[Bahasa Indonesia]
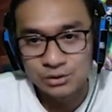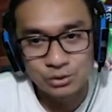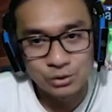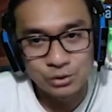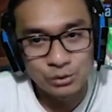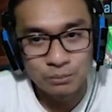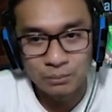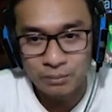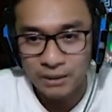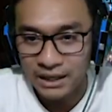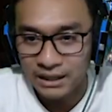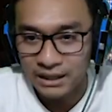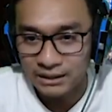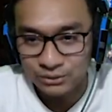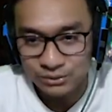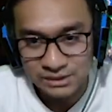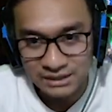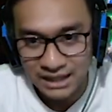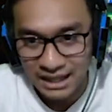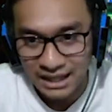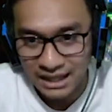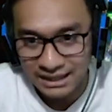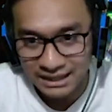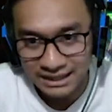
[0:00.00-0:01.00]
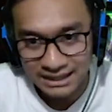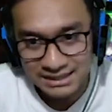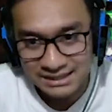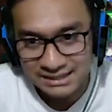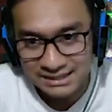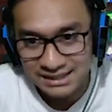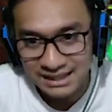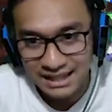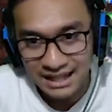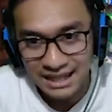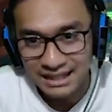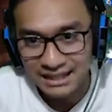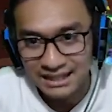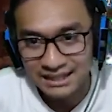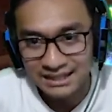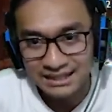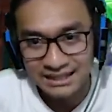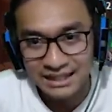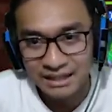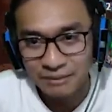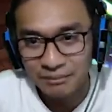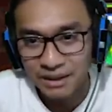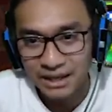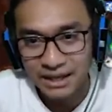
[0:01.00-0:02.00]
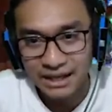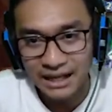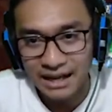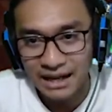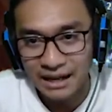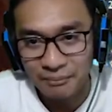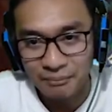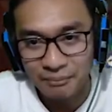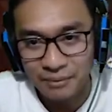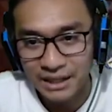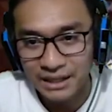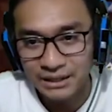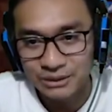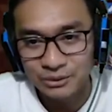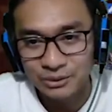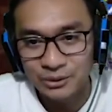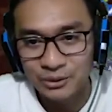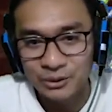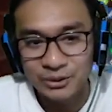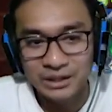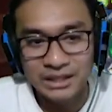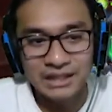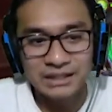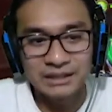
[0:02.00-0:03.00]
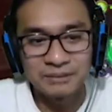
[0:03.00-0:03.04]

Sumpah itu sakit sekali. Dia pakai apa itu turunnya